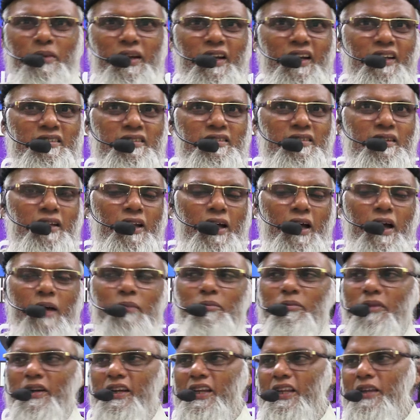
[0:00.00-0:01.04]
मल
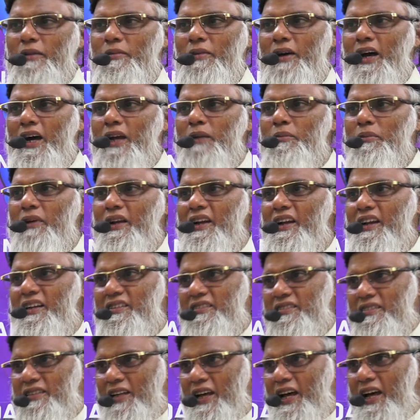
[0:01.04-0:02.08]
इस्लाम मल ईमान मल
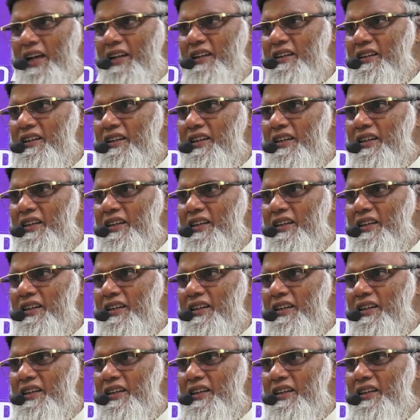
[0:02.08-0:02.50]
एहसान